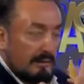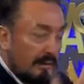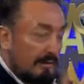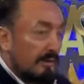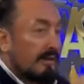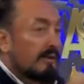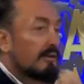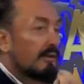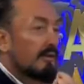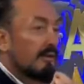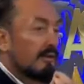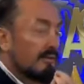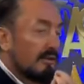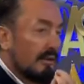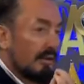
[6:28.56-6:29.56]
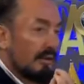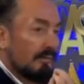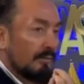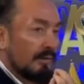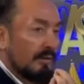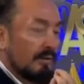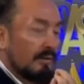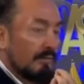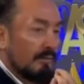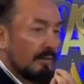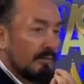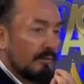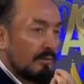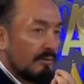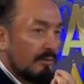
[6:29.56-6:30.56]
kadehe dikkat çekerek
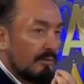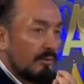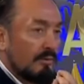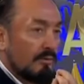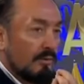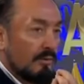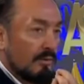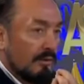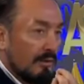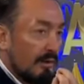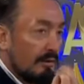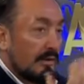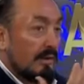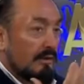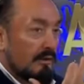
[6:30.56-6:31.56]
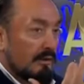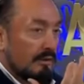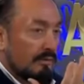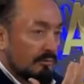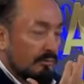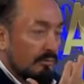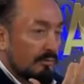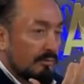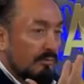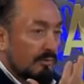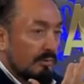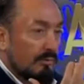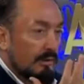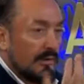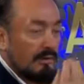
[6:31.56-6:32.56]
Peygamberimiz söylüyor. Kadeh de sunulur
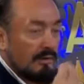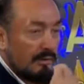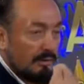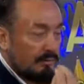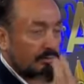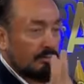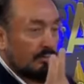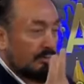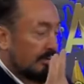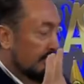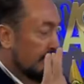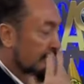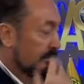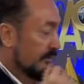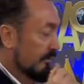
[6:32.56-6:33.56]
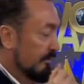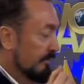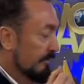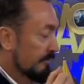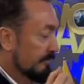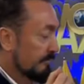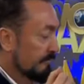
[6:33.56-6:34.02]
gibi sunulacaktır diyor.